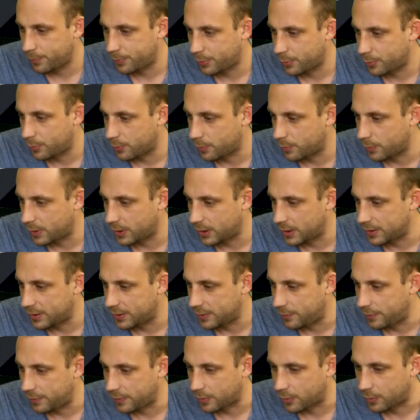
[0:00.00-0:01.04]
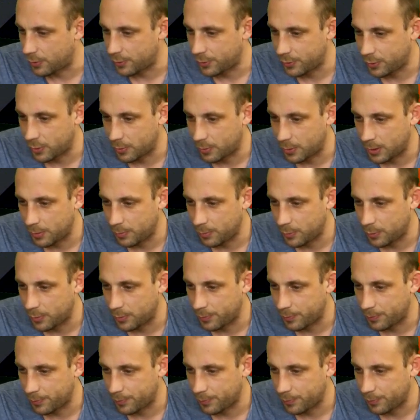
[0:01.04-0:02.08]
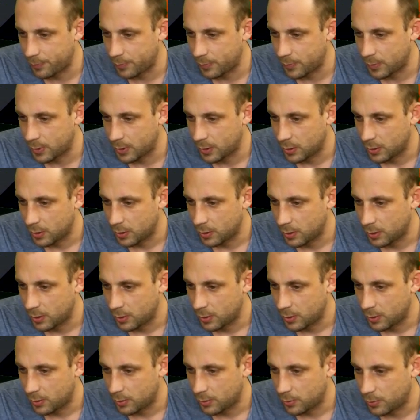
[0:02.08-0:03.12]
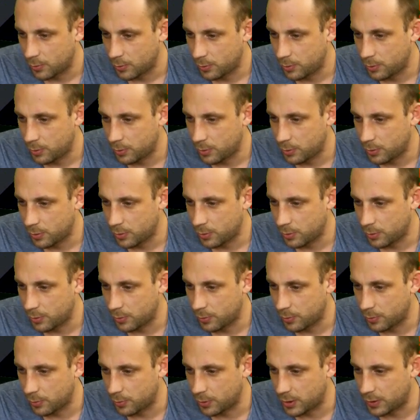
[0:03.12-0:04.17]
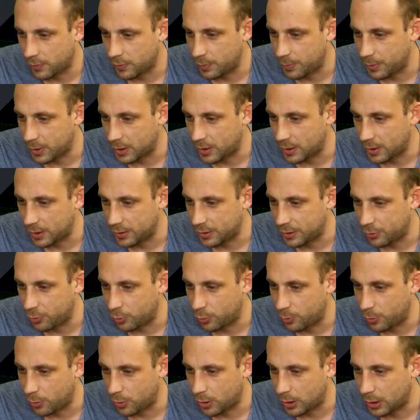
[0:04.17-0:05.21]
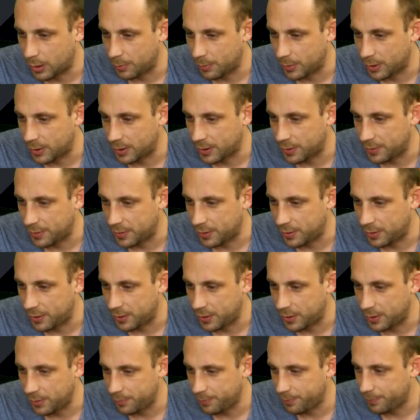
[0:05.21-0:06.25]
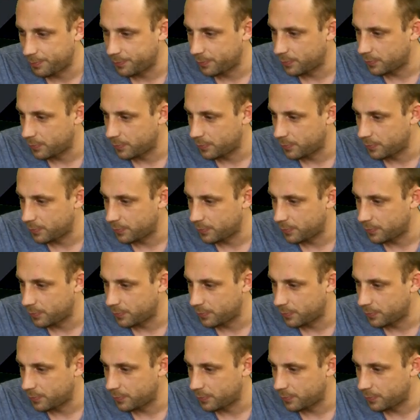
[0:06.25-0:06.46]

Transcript: pour qu'on voie la différence quand même. Donc, il y avait bien un des deux problèmes hein, qui était lié.